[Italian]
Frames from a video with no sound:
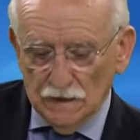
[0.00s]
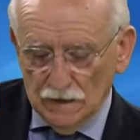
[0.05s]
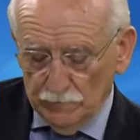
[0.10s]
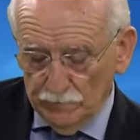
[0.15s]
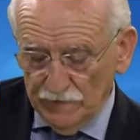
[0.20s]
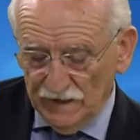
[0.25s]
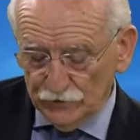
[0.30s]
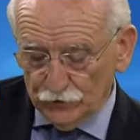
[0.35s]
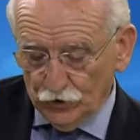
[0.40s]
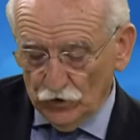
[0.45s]

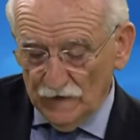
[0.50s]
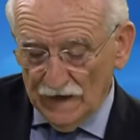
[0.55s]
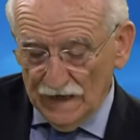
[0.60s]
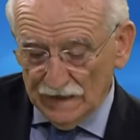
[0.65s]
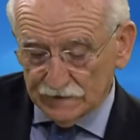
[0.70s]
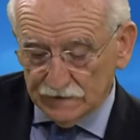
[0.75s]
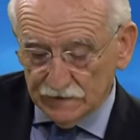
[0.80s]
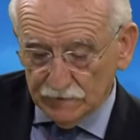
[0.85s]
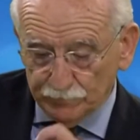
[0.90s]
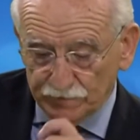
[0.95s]

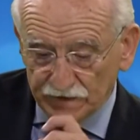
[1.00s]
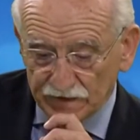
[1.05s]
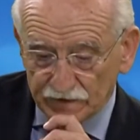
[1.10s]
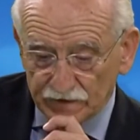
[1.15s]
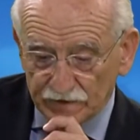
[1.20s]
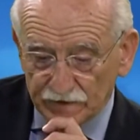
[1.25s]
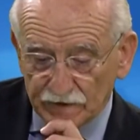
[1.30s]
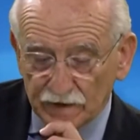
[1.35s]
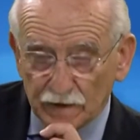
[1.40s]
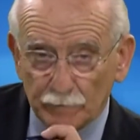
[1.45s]
Bentrovati,
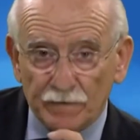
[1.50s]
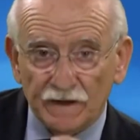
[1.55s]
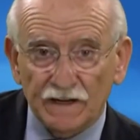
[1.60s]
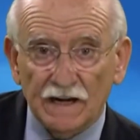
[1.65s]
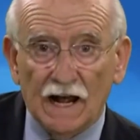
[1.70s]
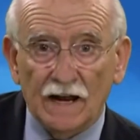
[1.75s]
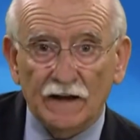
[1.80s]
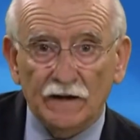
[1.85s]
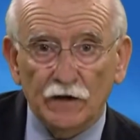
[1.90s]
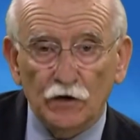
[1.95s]
per, per
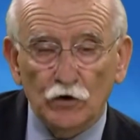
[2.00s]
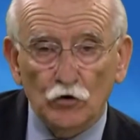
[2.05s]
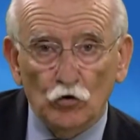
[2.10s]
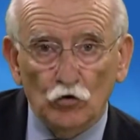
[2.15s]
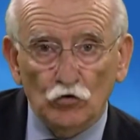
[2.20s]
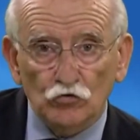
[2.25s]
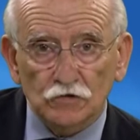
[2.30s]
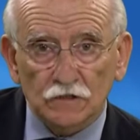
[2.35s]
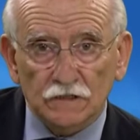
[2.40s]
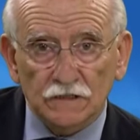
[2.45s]
anni ho
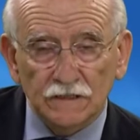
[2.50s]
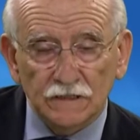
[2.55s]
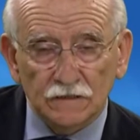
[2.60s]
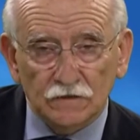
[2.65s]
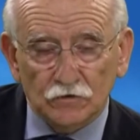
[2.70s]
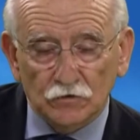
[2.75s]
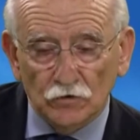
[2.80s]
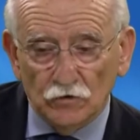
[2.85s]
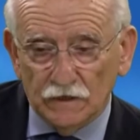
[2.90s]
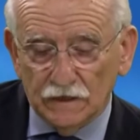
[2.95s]

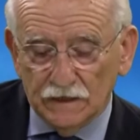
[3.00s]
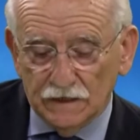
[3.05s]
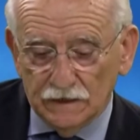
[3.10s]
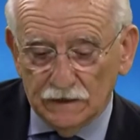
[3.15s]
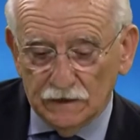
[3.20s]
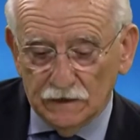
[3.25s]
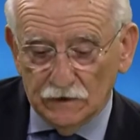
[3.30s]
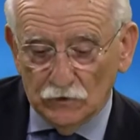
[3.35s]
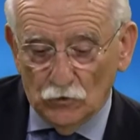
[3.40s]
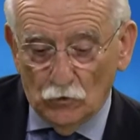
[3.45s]
scritto
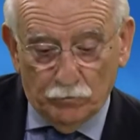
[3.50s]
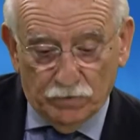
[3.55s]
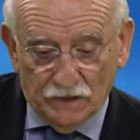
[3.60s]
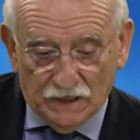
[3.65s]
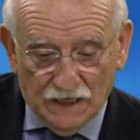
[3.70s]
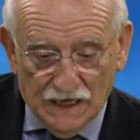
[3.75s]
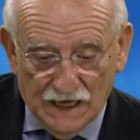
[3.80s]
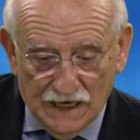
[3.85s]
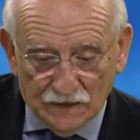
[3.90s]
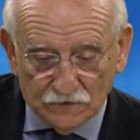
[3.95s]
e ho
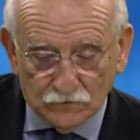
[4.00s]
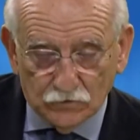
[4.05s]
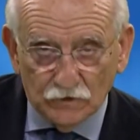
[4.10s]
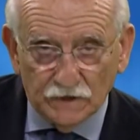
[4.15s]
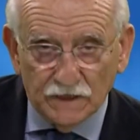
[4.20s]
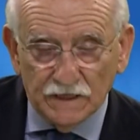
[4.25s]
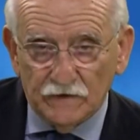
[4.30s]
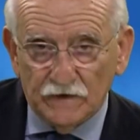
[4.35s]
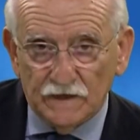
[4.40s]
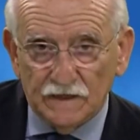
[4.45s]
parlato
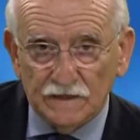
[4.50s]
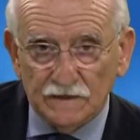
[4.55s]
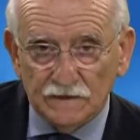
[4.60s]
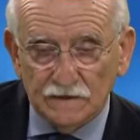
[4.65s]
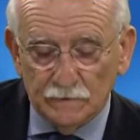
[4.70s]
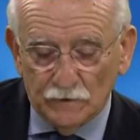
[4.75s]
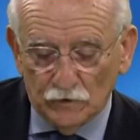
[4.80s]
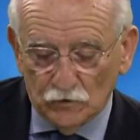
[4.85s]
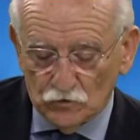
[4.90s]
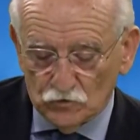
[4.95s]
nei venerdì,
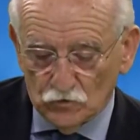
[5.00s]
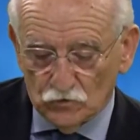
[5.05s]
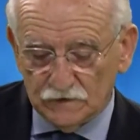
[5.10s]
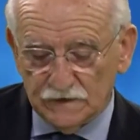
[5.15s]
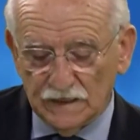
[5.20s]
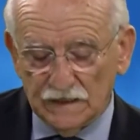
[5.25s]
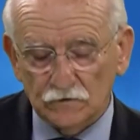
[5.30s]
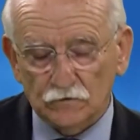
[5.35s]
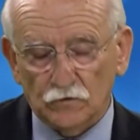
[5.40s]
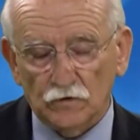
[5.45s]
ma non
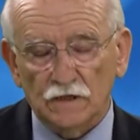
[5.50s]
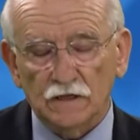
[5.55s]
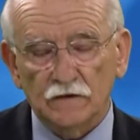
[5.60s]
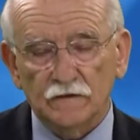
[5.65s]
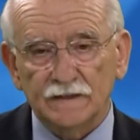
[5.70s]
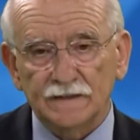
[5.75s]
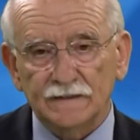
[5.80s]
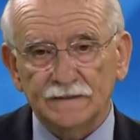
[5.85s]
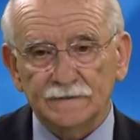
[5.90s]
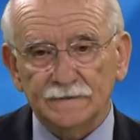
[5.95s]
soltanto nei
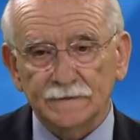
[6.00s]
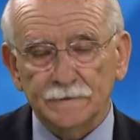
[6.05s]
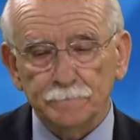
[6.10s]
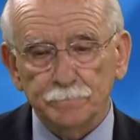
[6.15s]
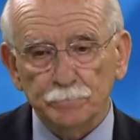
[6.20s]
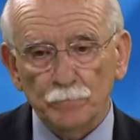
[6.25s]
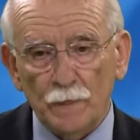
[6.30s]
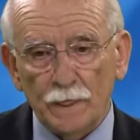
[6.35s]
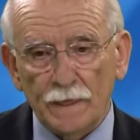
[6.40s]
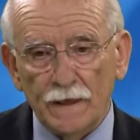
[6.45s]
venerdì,
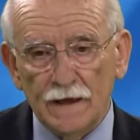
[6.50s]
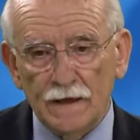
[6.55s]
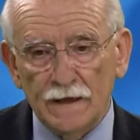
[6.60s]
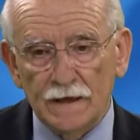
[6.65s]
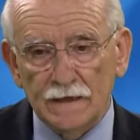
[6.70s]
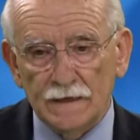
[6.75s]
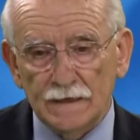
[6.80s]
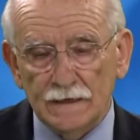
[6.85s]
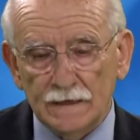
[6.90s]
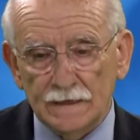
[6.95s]

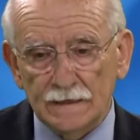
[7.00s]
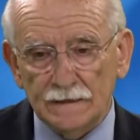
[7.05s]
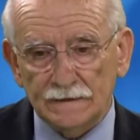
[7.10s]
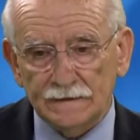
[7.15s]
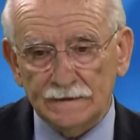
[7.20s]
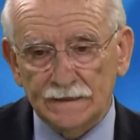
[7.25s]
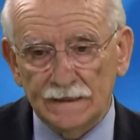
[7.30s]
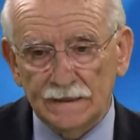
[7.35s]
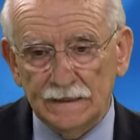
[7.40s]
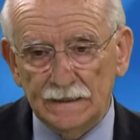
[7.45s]
eh,
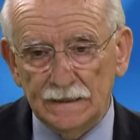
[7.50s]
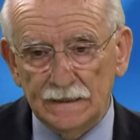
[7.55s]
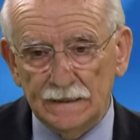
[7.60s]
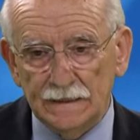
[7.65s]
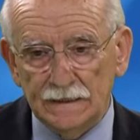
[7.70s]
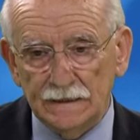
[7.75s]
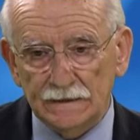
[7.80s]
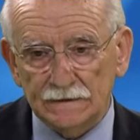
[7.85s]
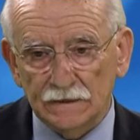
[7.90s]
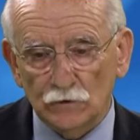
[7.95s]

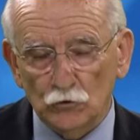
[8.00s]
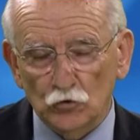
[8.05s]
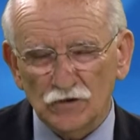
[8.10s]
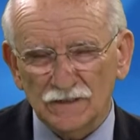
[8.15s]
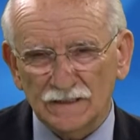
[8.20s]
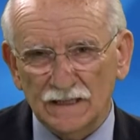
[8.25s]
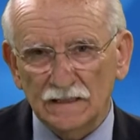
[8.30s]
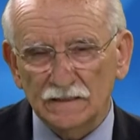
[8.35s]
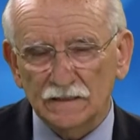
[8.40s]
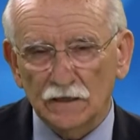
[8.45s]
del, dello
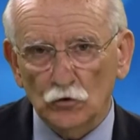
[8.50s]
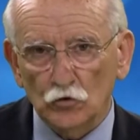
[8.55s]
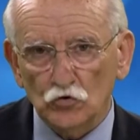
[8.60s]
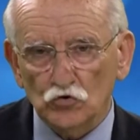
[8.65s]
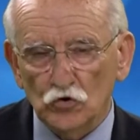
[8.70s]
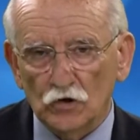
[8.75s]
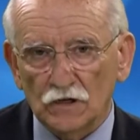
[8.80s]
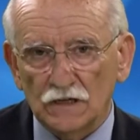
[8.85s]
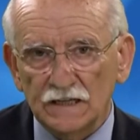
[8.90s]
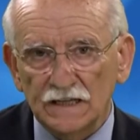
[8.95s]

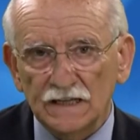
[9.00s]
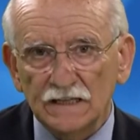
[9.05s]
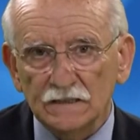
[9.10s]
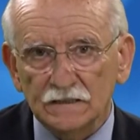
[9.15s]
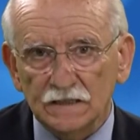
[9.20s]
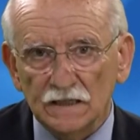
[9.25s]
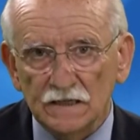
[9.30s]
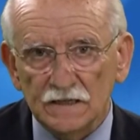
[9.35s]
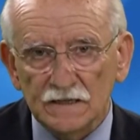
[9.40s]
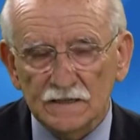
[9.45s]
scandaloso
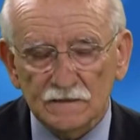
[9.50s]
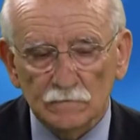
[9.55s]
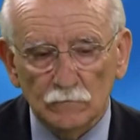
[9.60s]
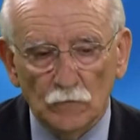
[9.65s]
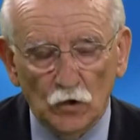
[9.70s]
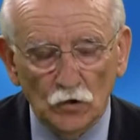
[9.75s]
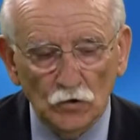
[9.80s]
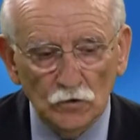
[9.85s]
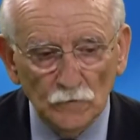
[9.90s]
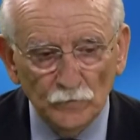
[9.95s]

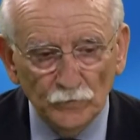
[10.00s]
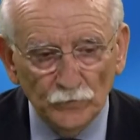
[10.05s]
clientelismo